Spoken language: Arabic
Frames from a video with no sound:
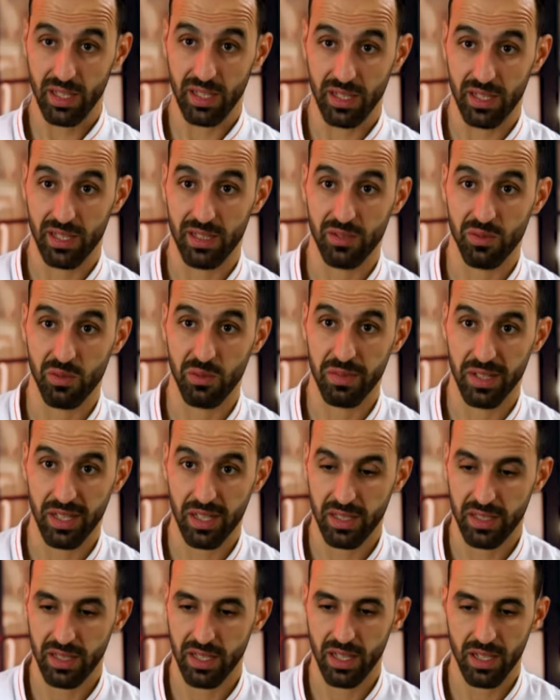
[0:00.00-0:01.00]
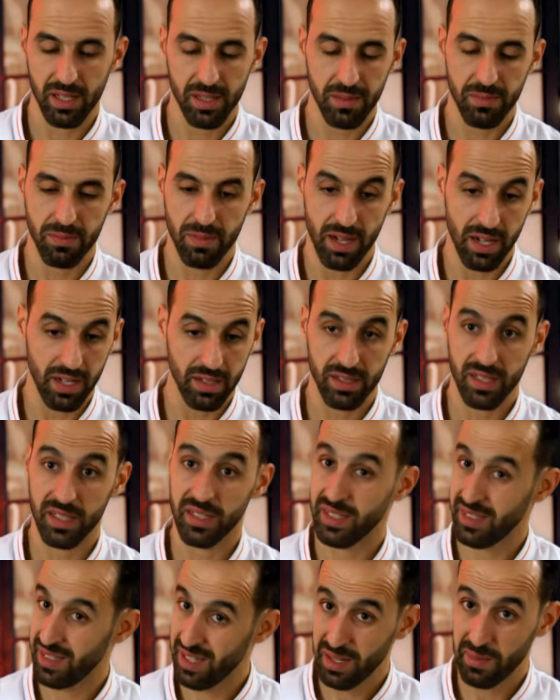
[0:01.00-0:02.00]
الزملاء تاعي بحاجه انا
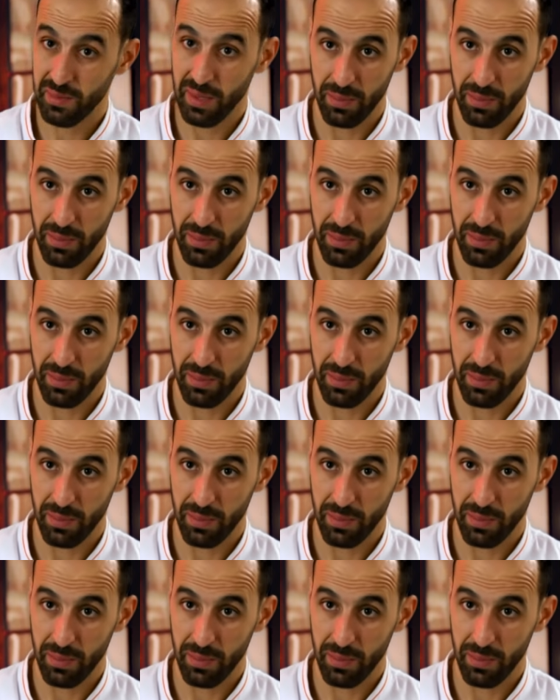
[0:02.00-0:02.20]
تان ما